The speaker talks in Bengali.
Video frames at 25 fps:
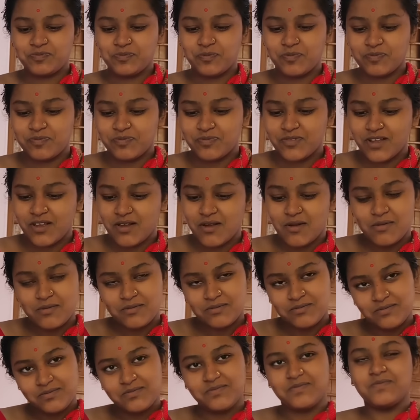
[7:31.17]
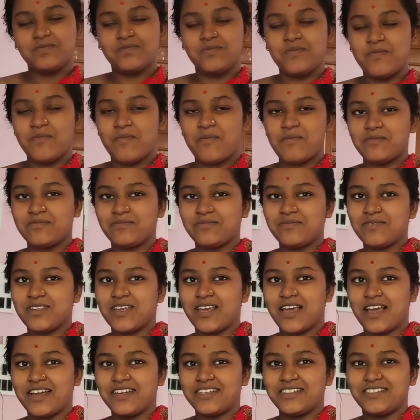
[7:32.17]
ভালো লাগছে না বলো
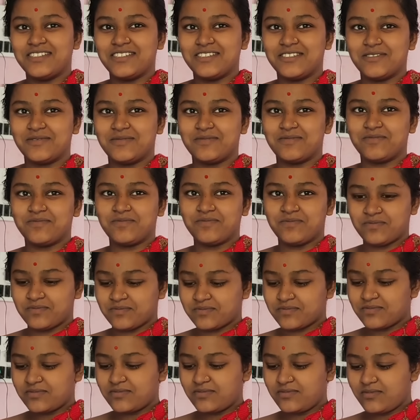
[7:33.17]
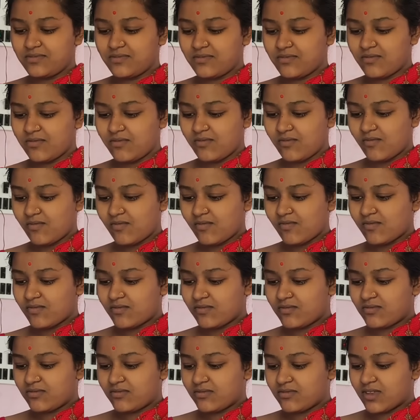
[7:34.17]
কাকিমা খেলোই না খেতেই পারলো না
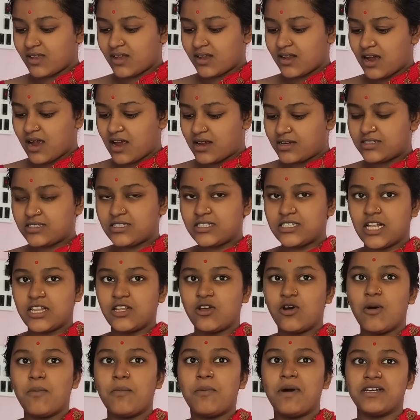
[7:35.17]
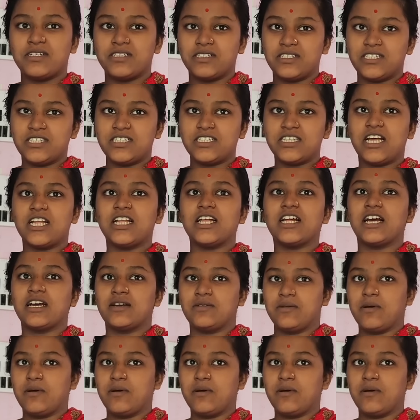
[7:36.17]
কাকিমা আমার তো বেশ আচ্ছা, মিষ্টি মিষ্টি লাগলো